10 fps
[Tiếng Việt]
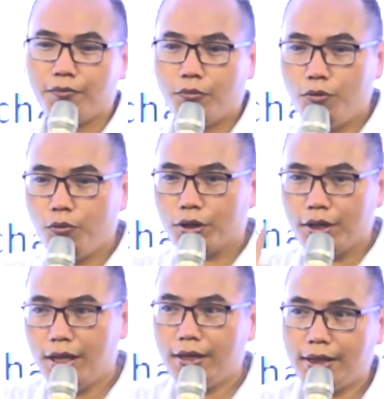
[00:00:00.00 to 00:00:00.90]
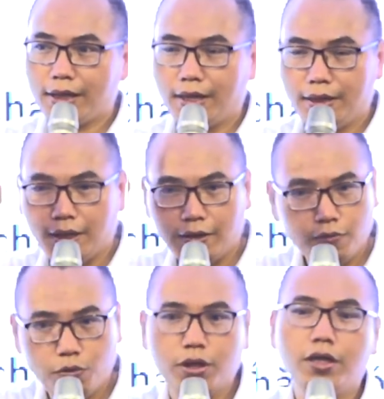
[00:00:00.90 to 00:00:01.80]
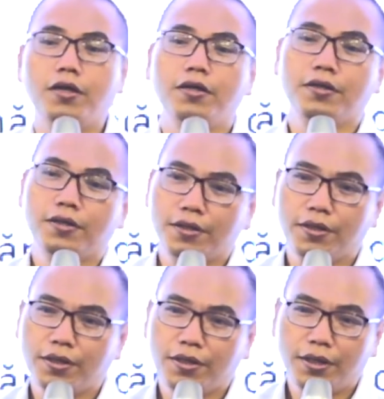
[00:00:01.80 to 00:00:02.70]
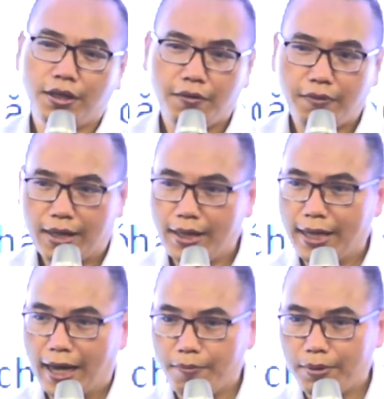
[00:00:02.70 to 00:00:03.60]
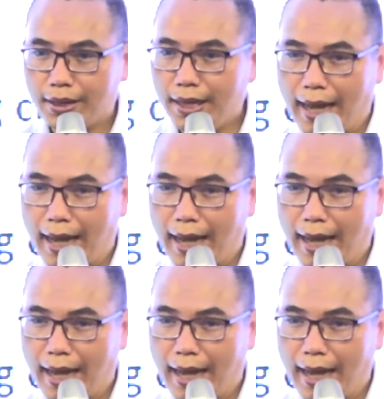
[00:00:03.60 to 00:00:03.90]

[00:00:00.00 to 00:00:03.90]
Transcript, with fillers: Mỗi một đứa chỉ cần nhớ đúng một đứa thôi. Và khi nào mà thấy